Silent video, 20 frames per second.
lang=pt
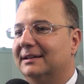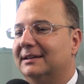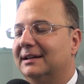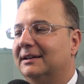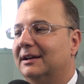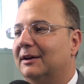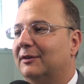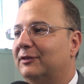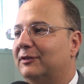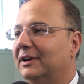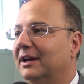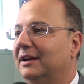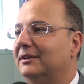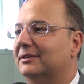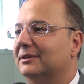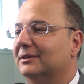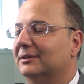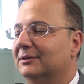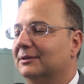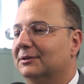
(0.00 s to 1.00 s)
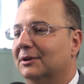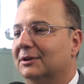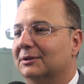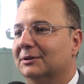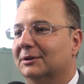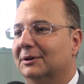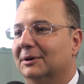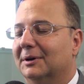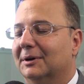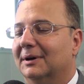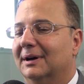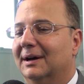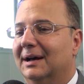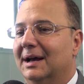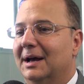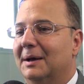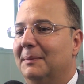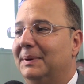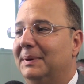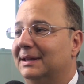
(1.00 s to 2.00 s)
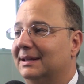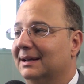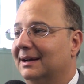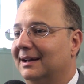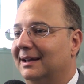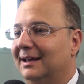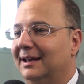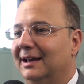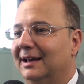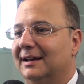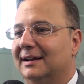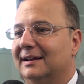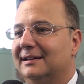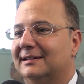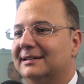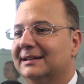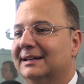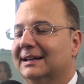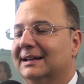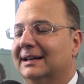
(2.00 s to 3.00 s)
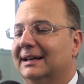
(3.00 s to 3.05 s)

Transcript: tem na frente o doutor Pitangueiras